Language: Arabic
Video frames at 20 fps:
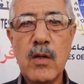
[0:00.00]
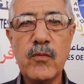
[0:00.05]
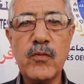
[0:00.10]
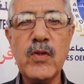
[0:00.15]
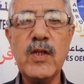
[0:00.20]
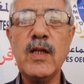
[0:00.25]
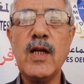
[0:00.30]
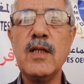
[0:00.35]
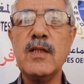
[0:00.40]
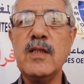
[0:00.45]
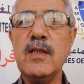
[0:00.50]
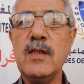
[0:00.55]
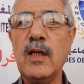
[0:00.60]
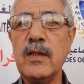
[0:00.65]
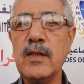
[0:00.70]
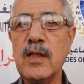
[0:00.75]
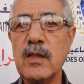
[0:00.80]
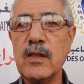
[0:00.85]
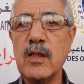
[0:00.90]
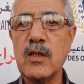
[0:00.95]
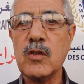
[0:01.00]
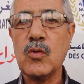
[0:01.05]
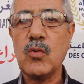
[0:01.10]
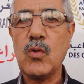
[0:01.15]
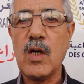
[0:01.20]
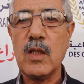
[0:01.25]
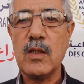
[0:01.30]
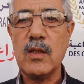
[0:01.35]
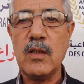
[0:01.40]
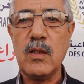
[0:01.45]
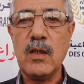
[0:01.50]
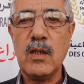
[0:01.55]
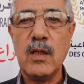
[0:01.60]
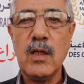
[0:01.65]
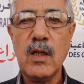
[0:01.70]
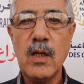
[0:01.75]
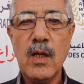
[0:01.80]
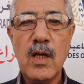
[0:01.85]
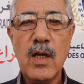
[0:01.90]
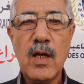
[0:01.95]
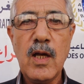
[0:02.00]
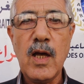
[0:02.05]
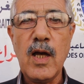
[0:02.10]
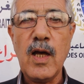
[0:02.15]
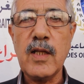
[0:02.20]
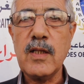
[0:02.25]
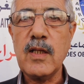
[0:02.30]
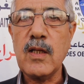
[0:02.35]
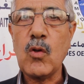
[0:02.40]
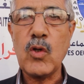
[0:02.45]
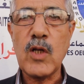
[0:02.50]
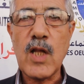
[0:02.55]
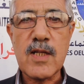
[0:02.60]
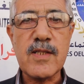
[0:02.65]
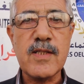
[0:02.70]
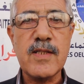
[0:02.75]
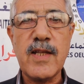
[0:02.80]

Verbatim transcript: فين غادي حنا نردوا هاد هاد الخلاص